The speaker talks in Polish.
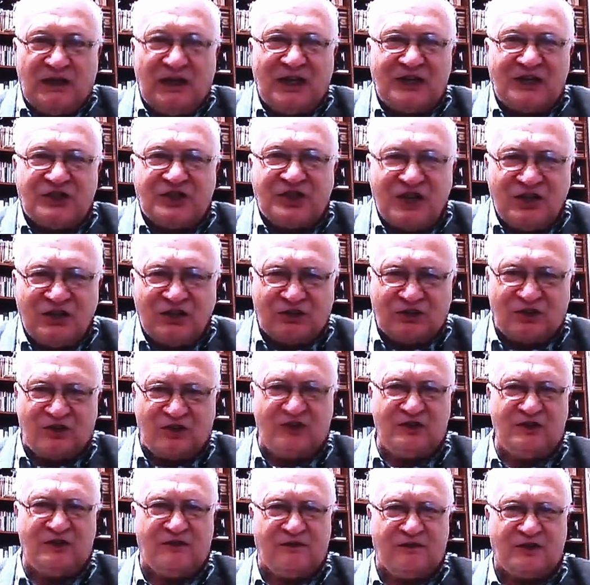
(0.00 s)
Dlaczego
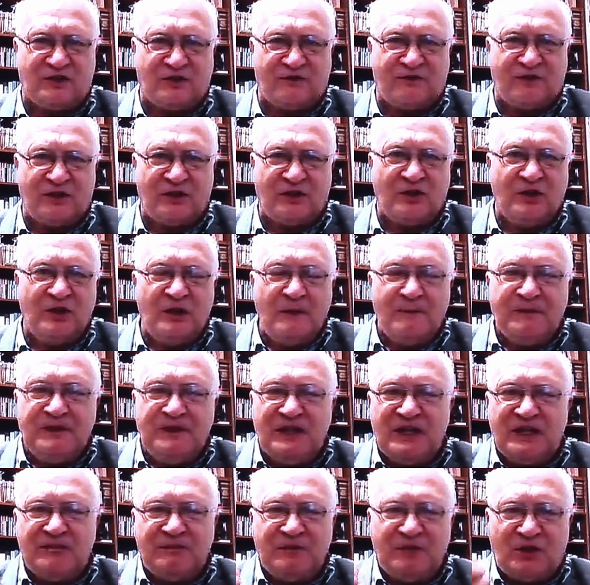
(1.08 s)
tego nie wycofano?
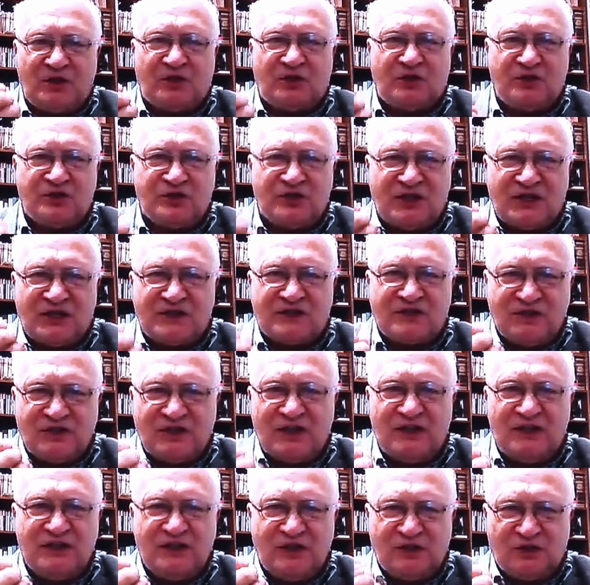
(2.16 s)
Niech mi ktoś
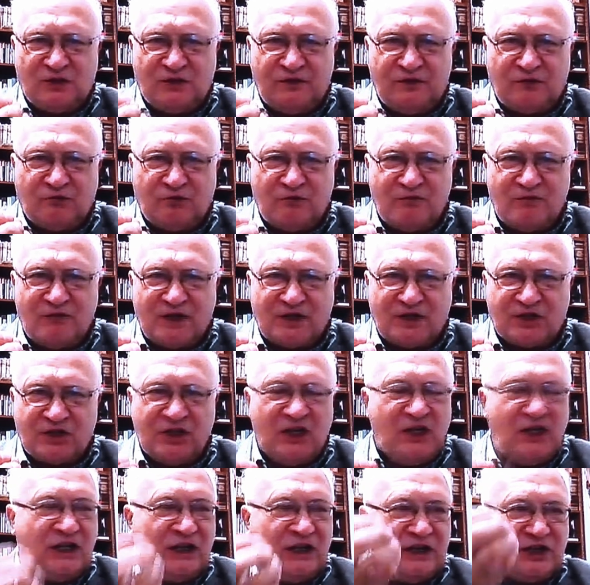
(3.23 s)
racjonalnie to wytłumaczy.
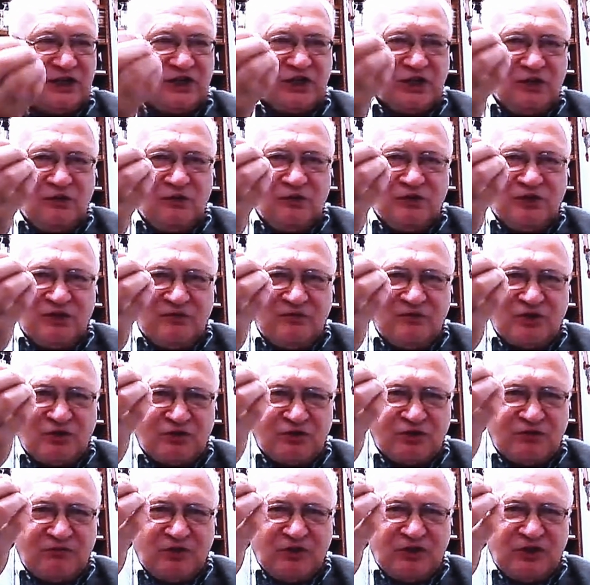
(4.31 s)
Dlaczego ludzie
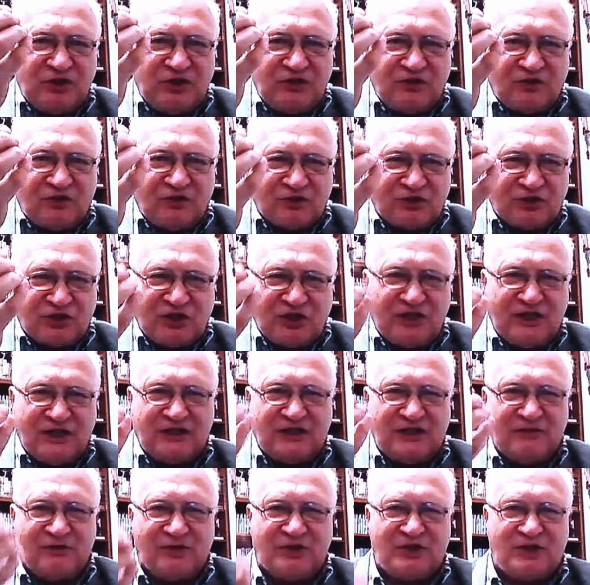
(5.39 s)
muszą się modlić w kościele,
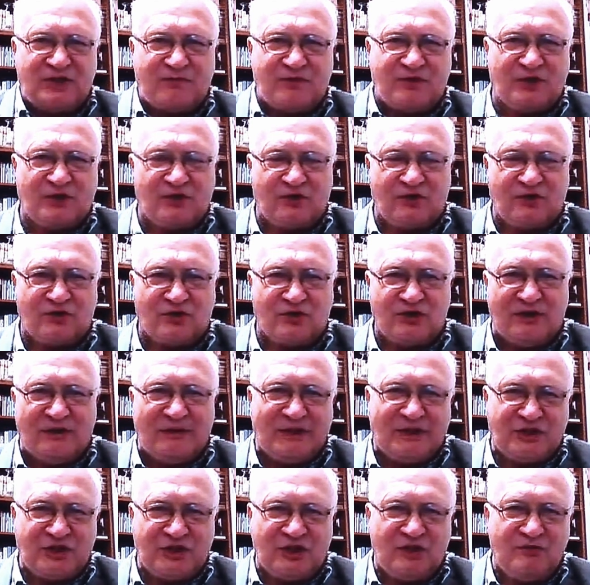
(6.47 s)
jak nie można przed
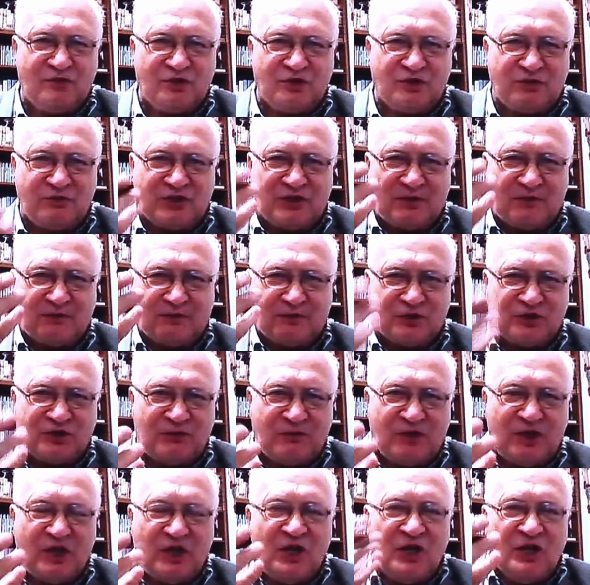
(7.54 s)
kościołem? Dlaczego musi być na
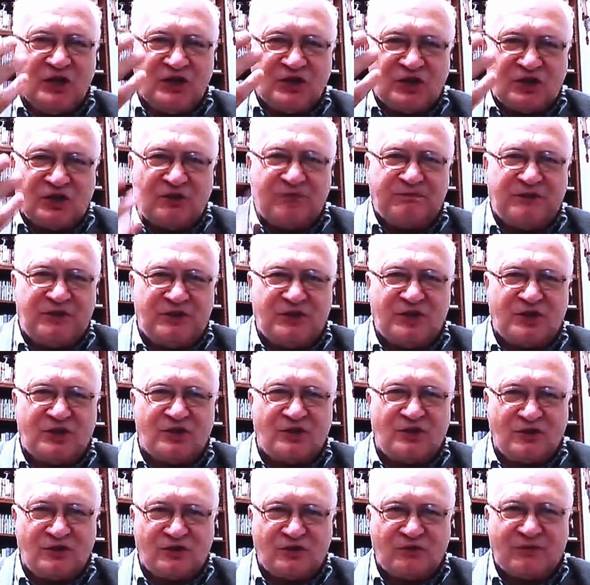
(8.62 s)
pogrzebie
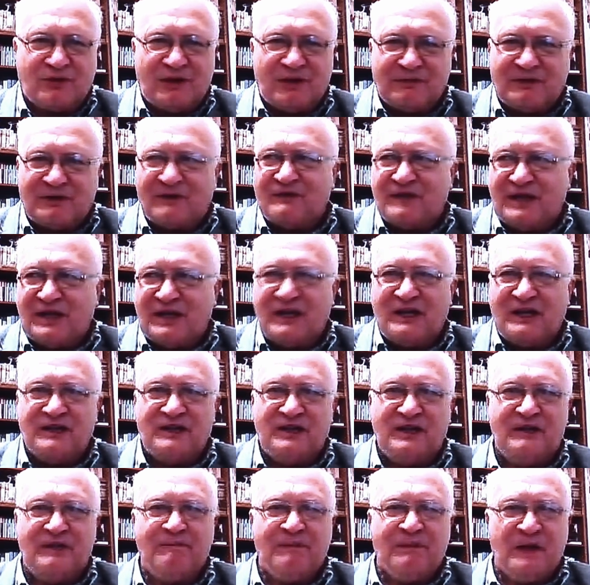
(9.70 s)
150 osób, a prawda, a
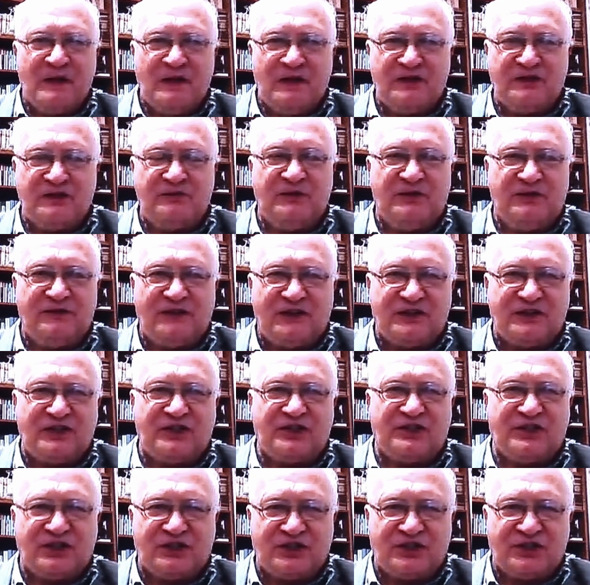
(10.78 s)
nie
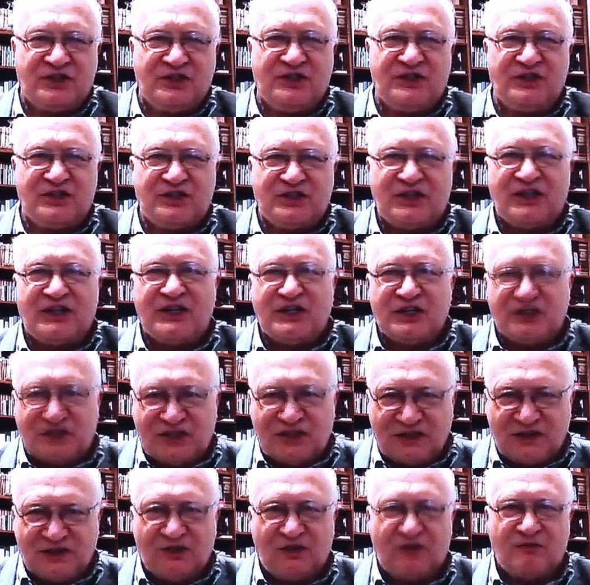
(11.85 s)
20, 30, a
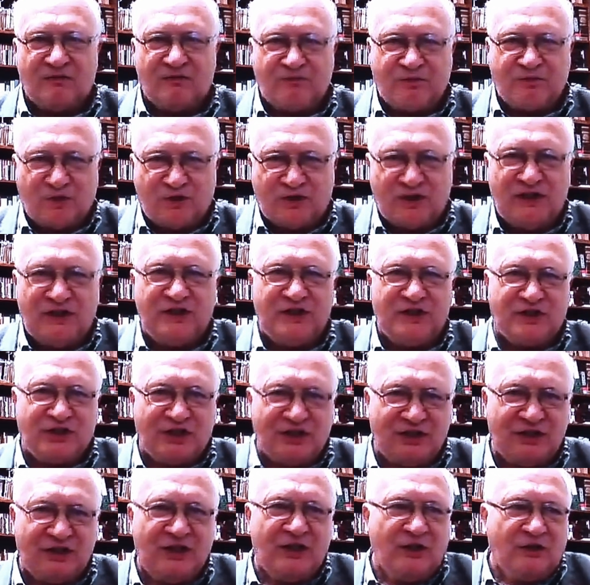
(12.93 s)
reszta no, pochyli
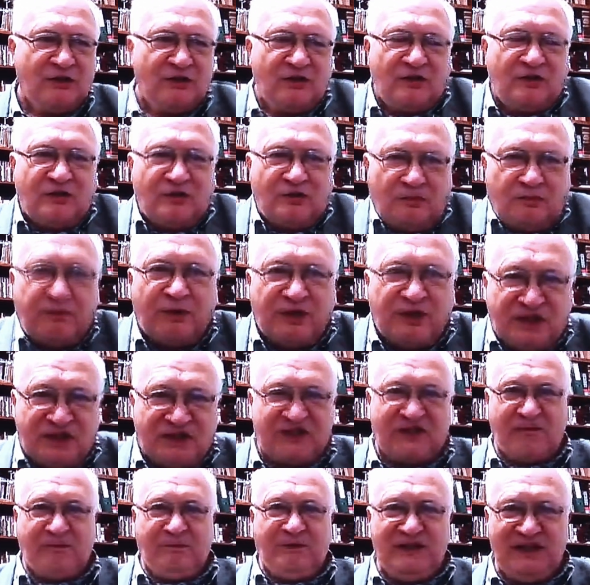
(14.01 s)
się, no, no bo
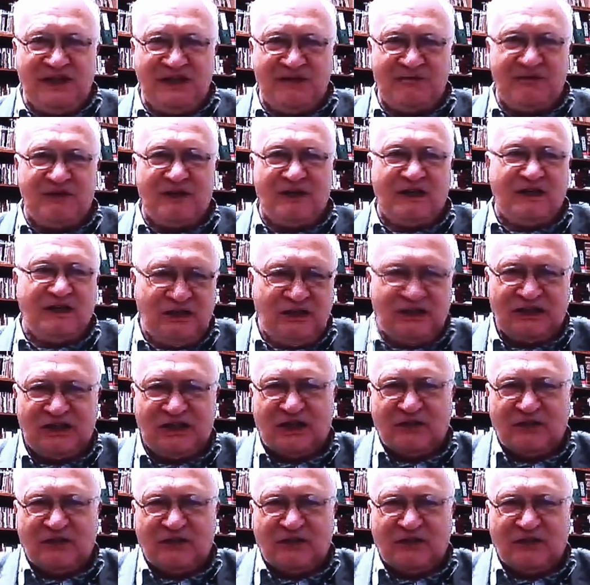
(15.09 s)
jest epidemia i